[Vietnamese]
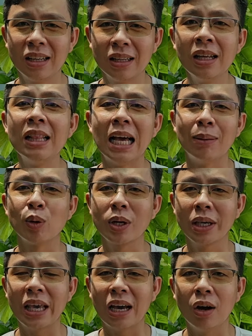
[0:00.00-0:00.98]
đi làm một
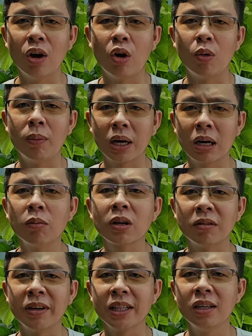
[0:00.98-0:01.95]
cái dàn hồ mà không
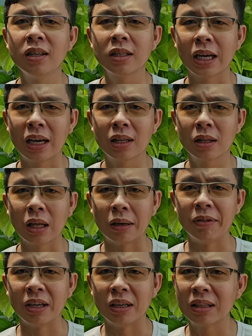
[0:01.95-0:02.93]
cần phải thay nước cả tại
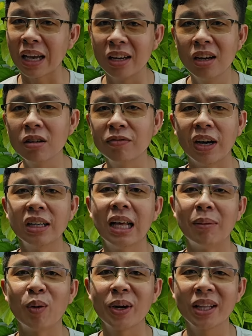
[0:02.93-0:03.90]
vì thay nước vẫn
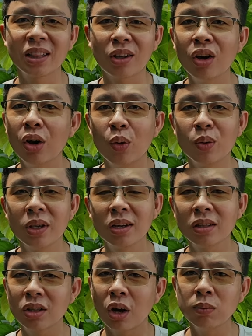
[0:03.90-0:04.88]
là một cách tối ưu nhất
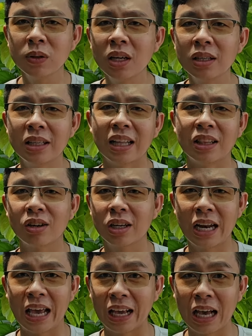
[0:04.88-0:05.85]
tốt nhất dành cho
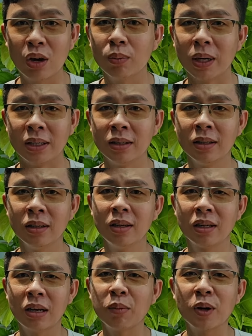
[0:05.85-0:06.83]
cái đàn cá của mình
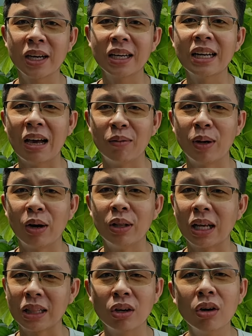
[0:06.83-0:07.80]
không có cách nào mà gọi
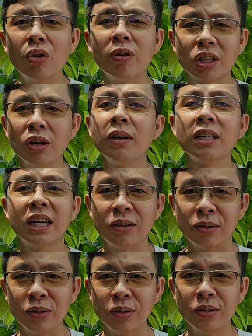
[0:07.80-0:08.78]
là tối ưu và tốt hơn
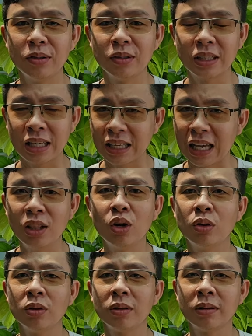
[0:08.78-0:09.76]
đâu chắc chắn
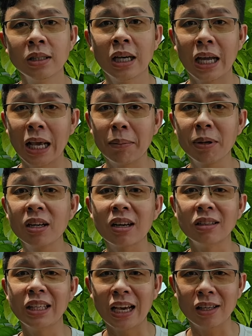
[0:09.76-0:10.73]
luôn anh em cứ
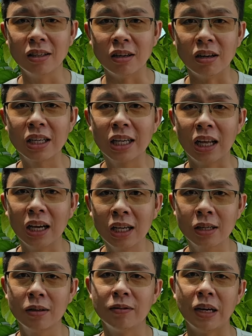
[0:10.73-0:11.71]
cân nhắc giữa cái lợi
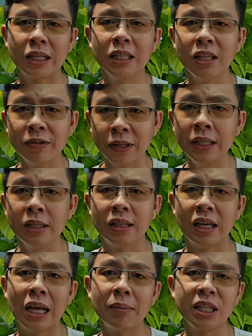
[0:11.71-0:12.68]
ích và cái chi phí
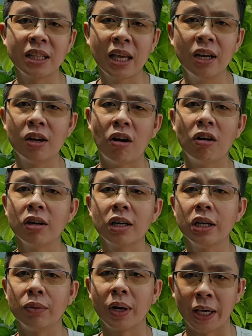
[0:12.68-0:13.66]
thì anh em sẽ thấy rõ được
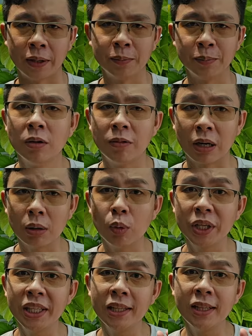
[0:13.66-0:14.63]
cái điều này và có
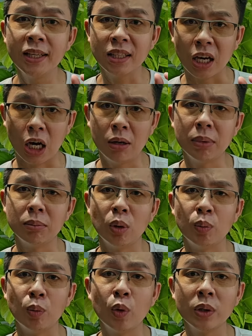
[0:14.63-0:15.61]
một cái chi tiết nhỏ mà
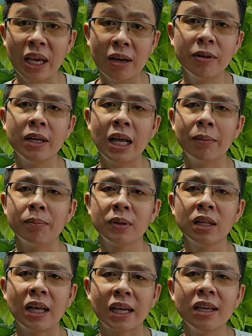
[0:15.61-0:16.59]
mình muốn nhắc với anh em
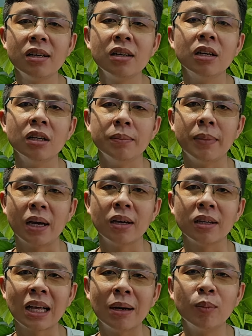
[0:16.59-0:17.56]
tức là cái người mà
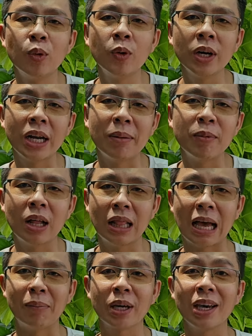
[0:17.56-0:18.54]
người ta muốn anh em
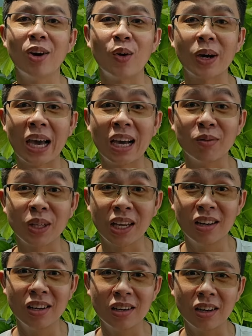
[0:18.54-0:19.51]
làm một cái hồ cá không thay
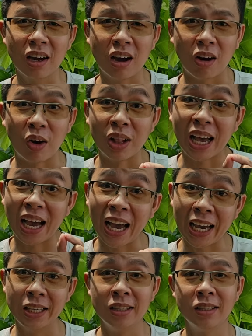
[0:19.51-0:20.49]
nước họ là
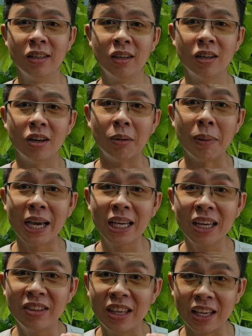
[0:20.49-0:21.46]
ai họ bán
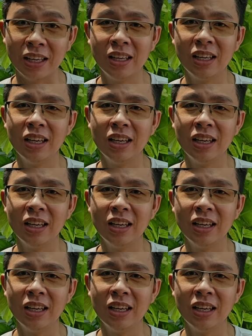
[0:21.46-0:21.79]
cái gì